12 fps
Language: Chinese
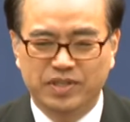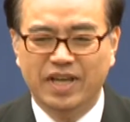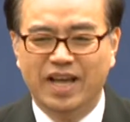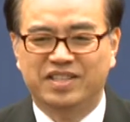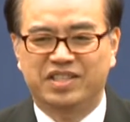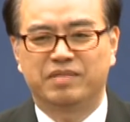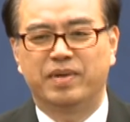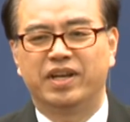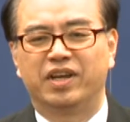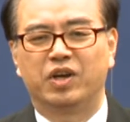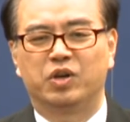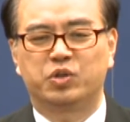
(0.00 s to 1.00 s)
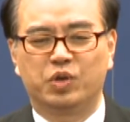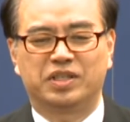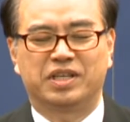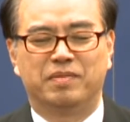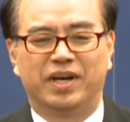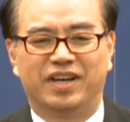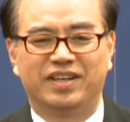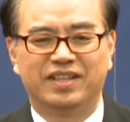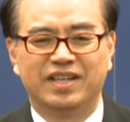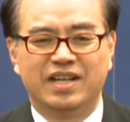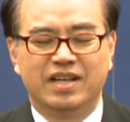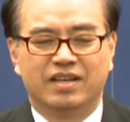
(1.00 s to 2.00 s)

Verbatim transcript: 是啊，姊妹能够做什么？